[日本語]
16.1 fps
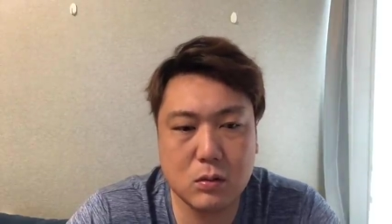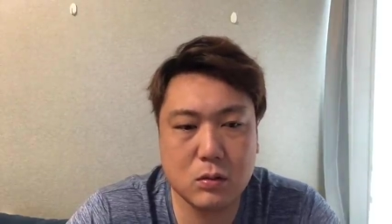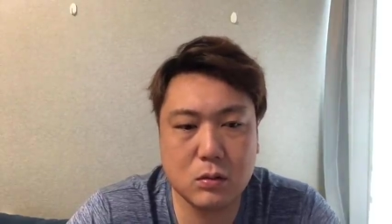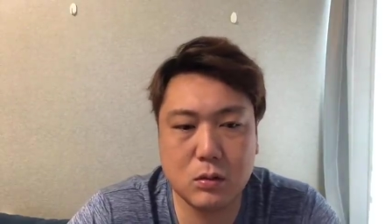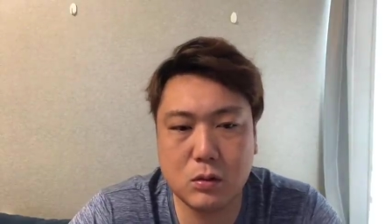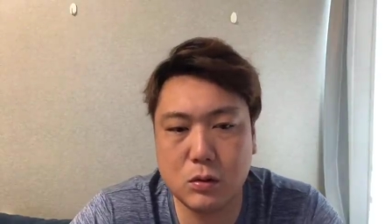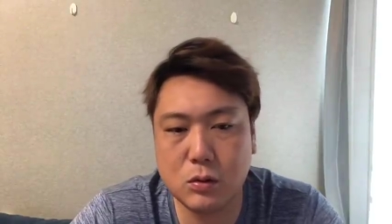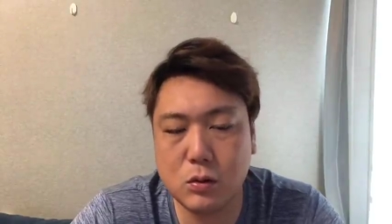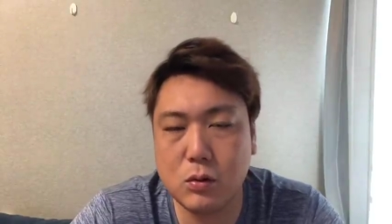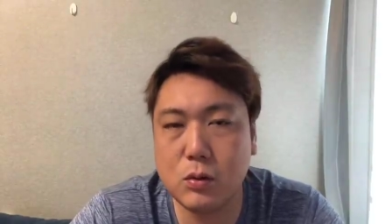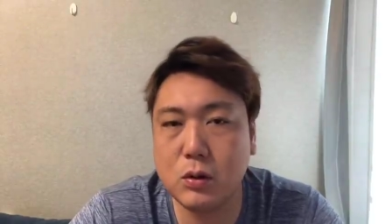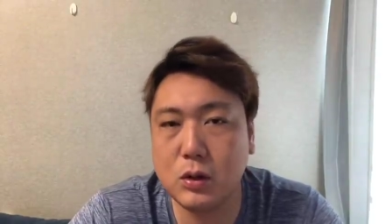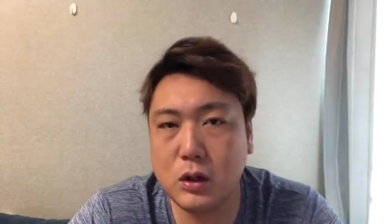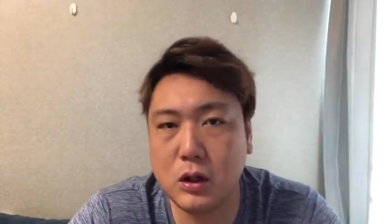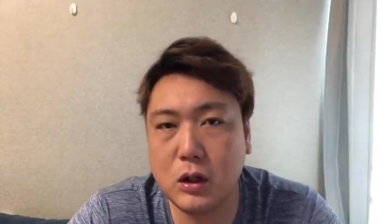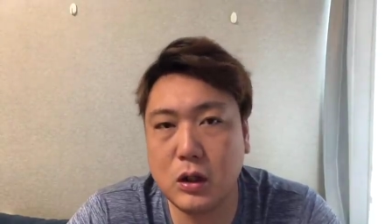と脳
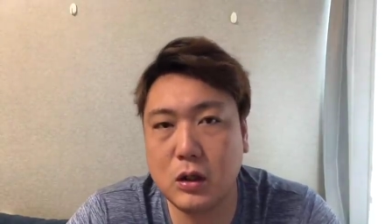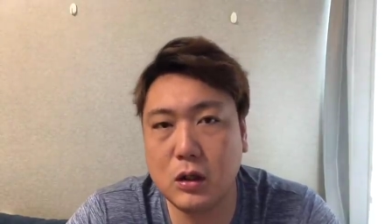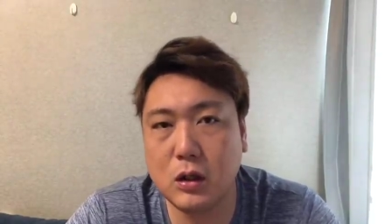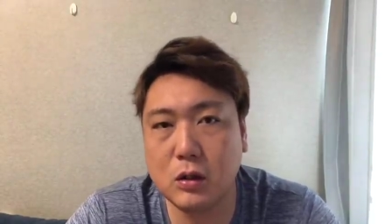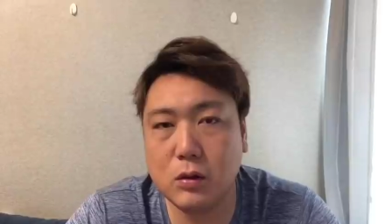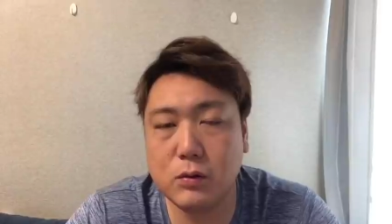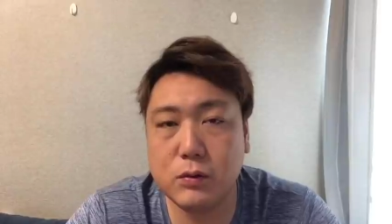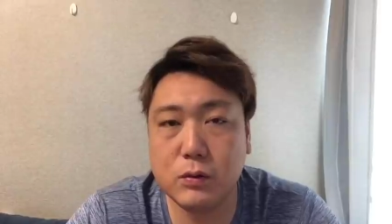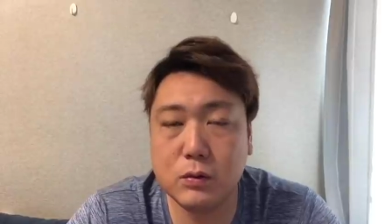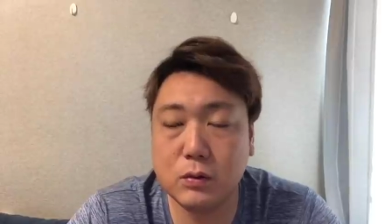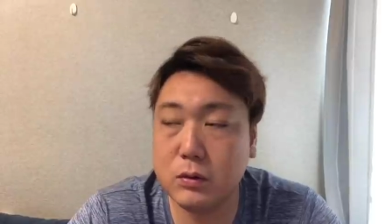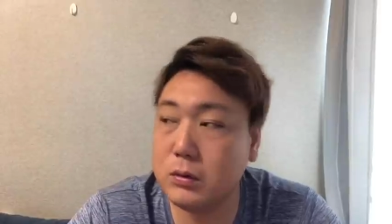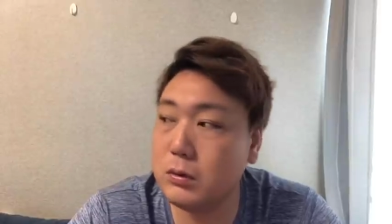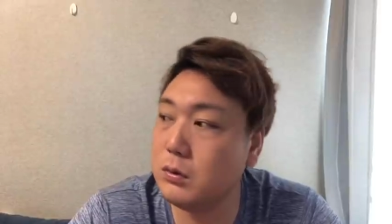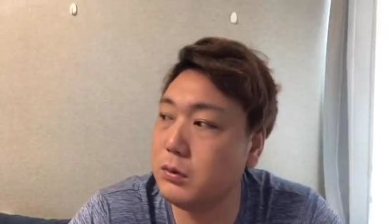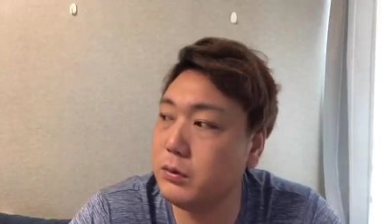に
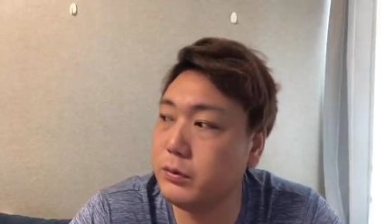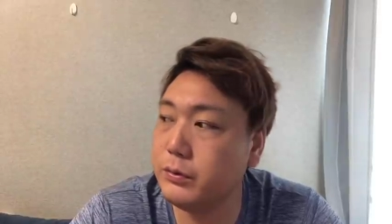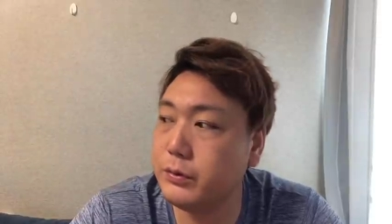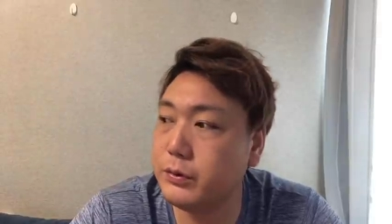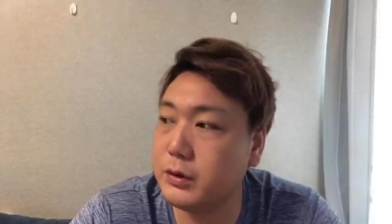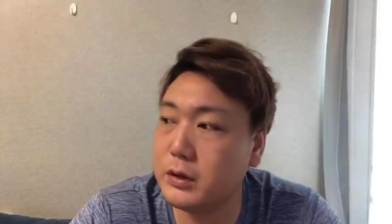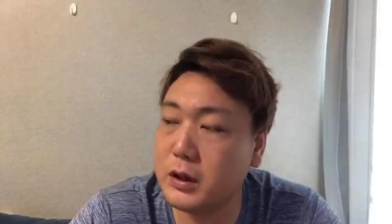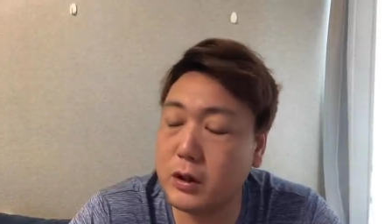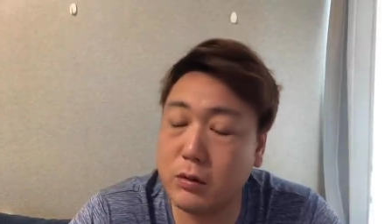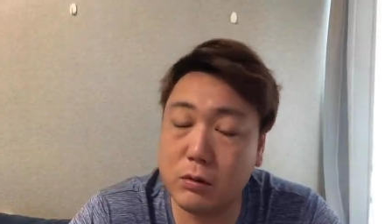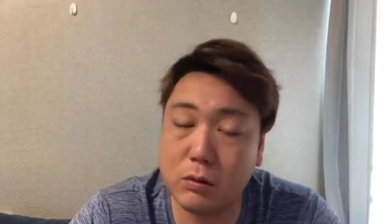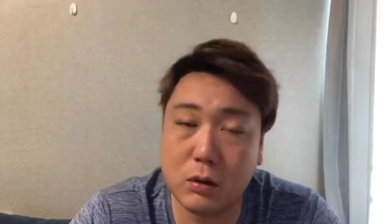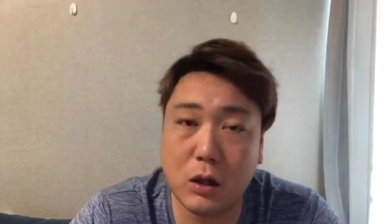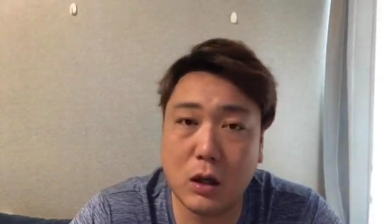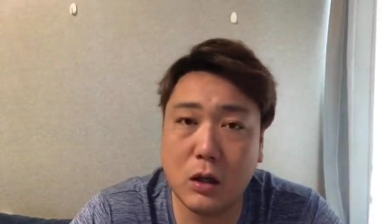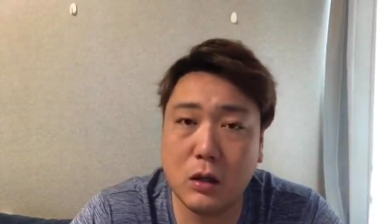副作用
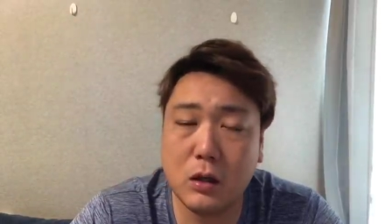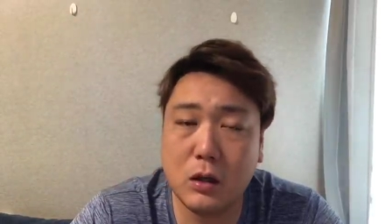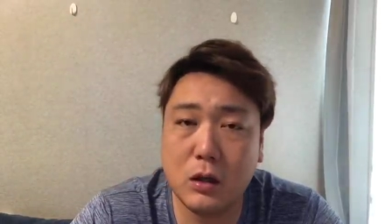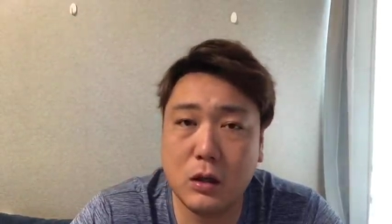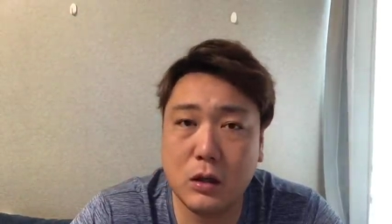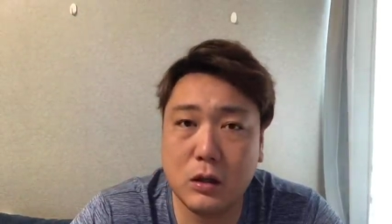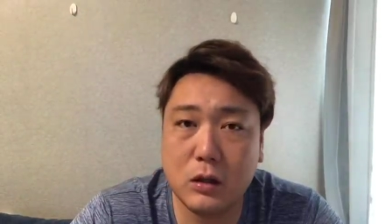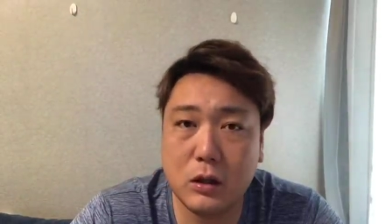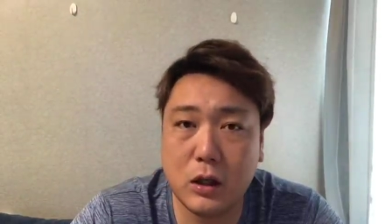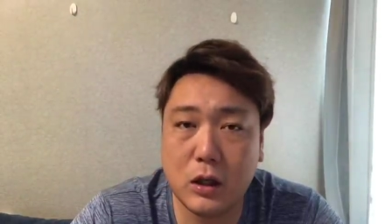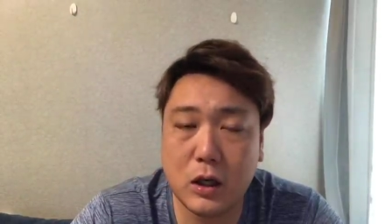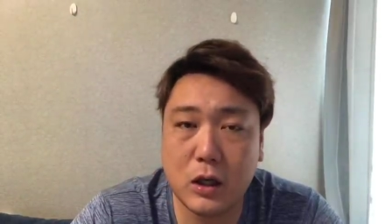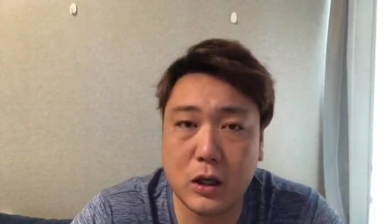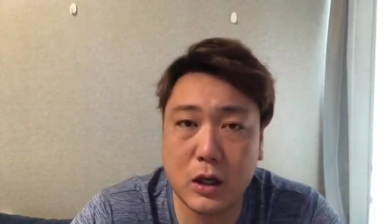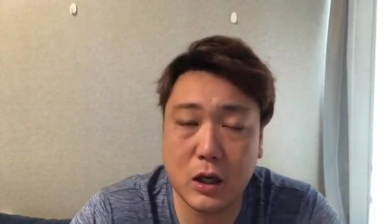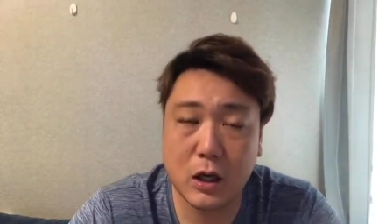が出た
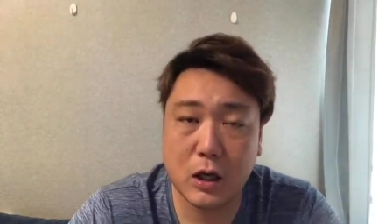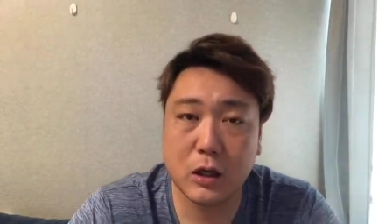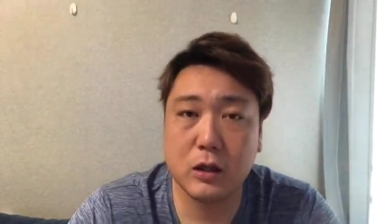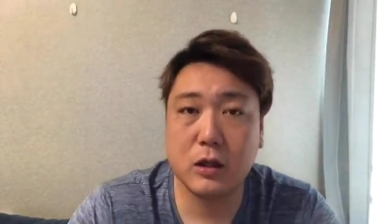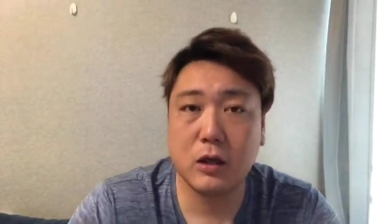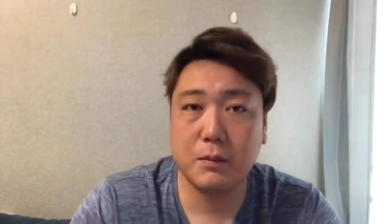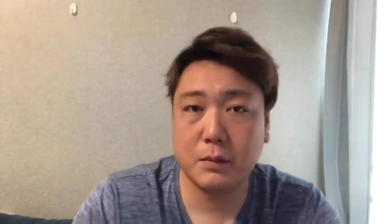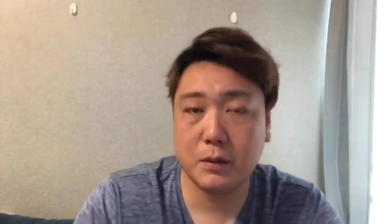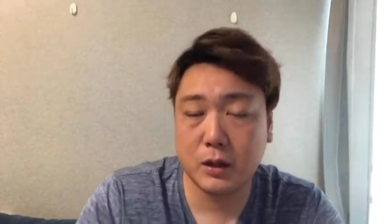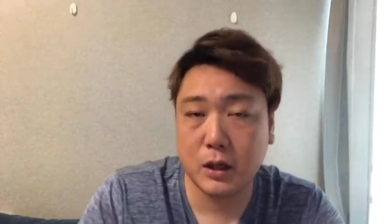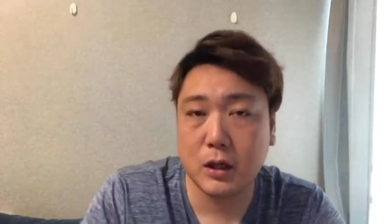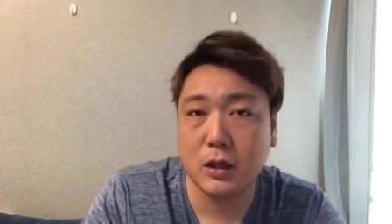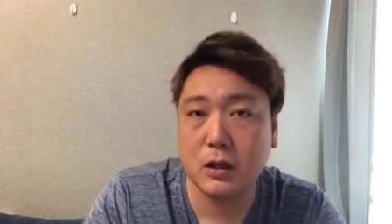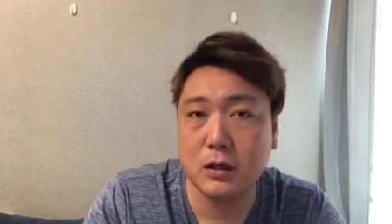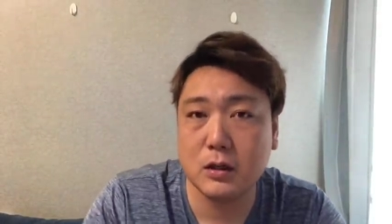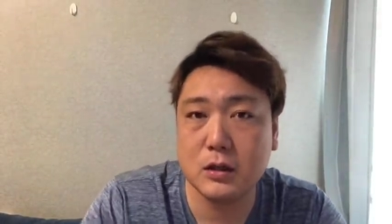り出なかったりみたいな
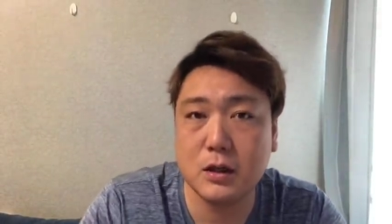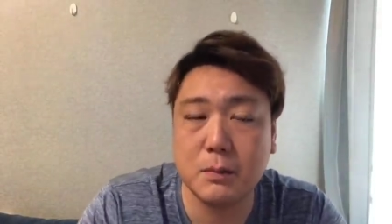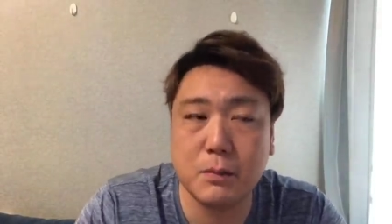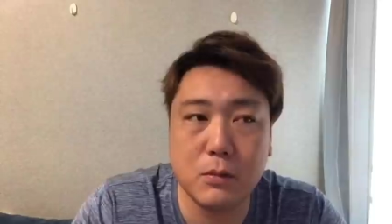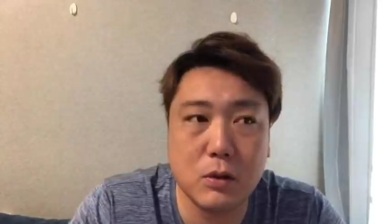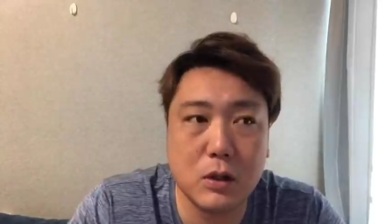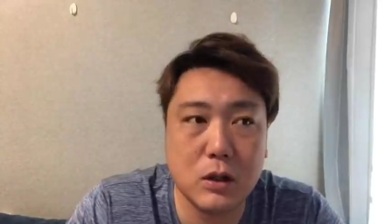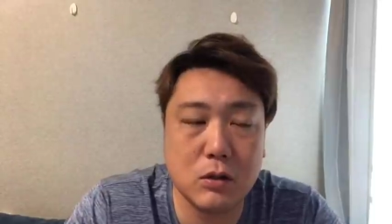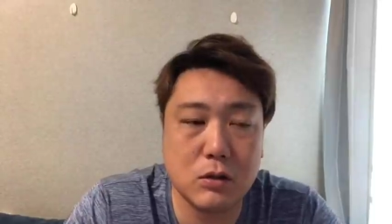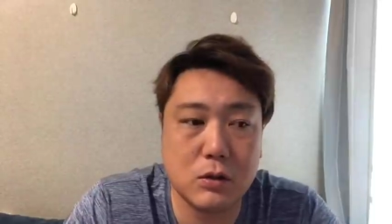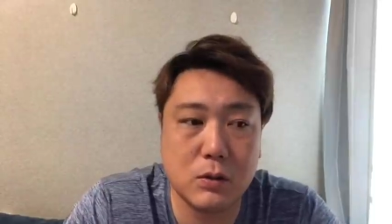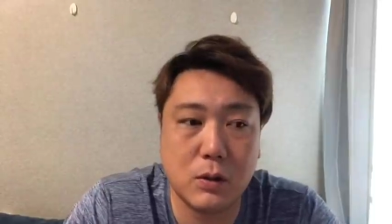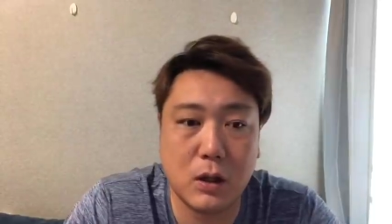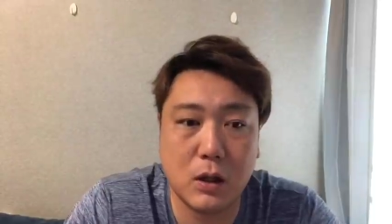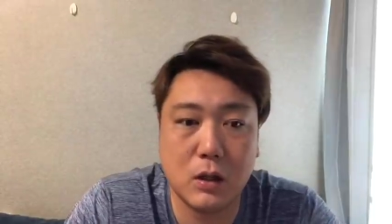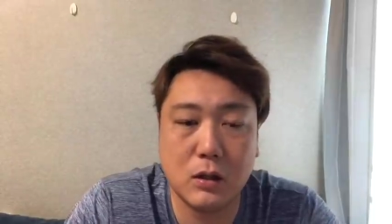専門家の人
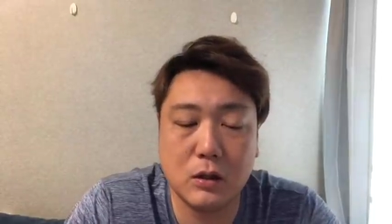は